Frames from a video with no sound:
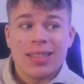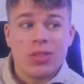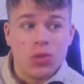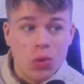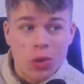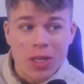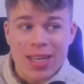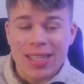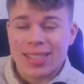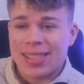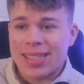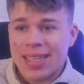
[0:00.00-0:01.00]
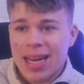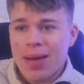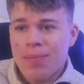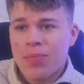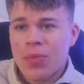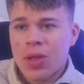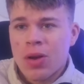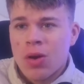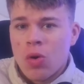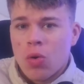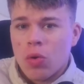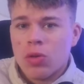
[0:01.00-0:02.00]
Syrien ist sicher.
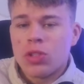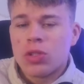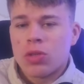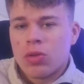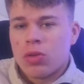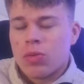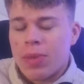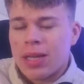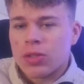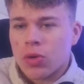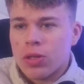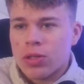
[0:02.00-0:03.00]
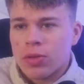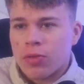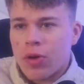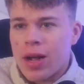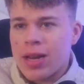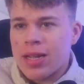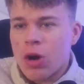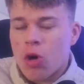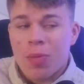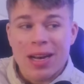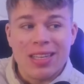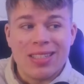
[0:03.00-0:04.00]
Und man sollte vor allen Dingen
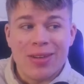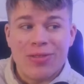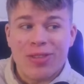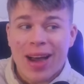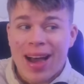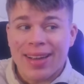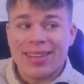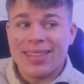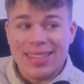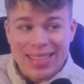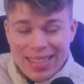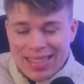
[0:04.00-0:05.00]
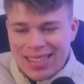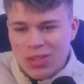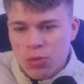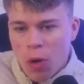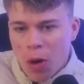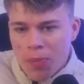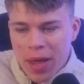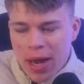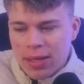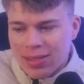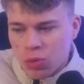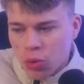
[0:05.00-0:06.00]
auch mal hinterfragen, sind es überhaupt
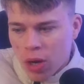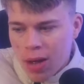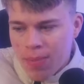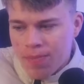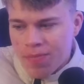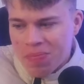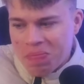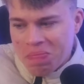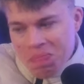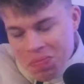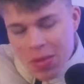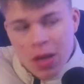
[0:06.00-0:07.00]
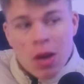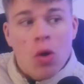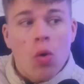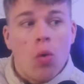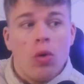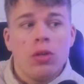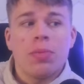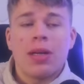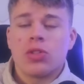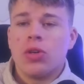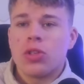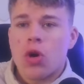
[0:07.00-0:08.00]
alles Syrer? Und
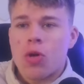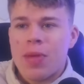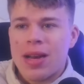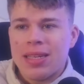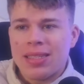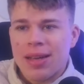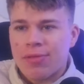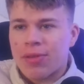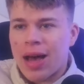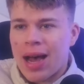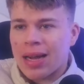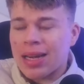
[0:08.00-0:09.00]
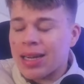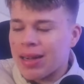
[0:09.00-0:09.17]
man sollte auch mal hinterfragen,